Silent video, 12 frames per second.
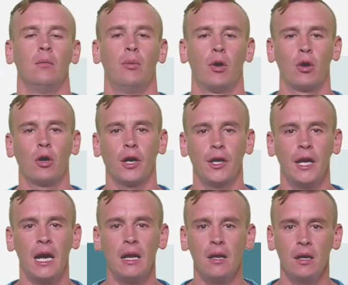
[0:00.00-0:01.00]
Por lo
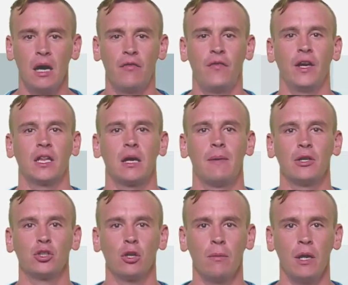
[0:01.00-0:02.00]
general, afecta
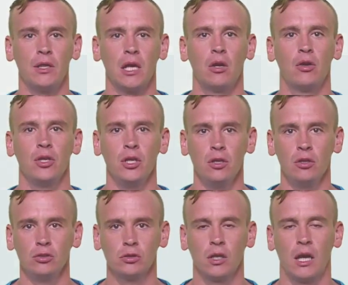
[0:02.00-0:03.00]
mayormente a los
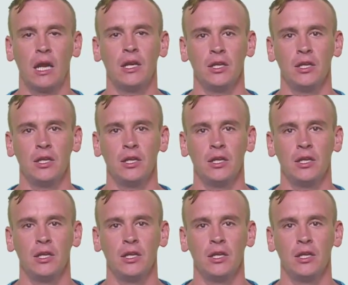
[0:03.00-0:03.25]
niños que a las